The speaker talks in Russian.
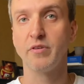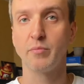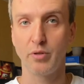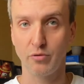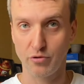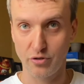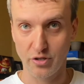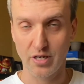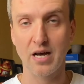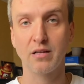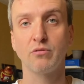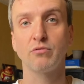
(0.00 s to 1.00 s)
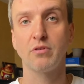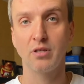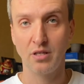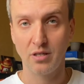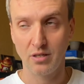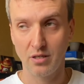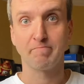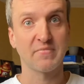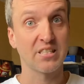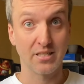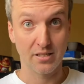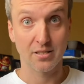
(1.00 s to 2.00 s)
получить карту и
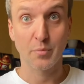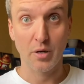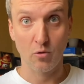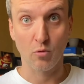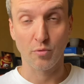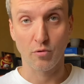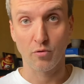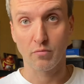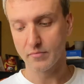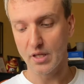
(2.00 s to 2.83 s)
сделать покупку.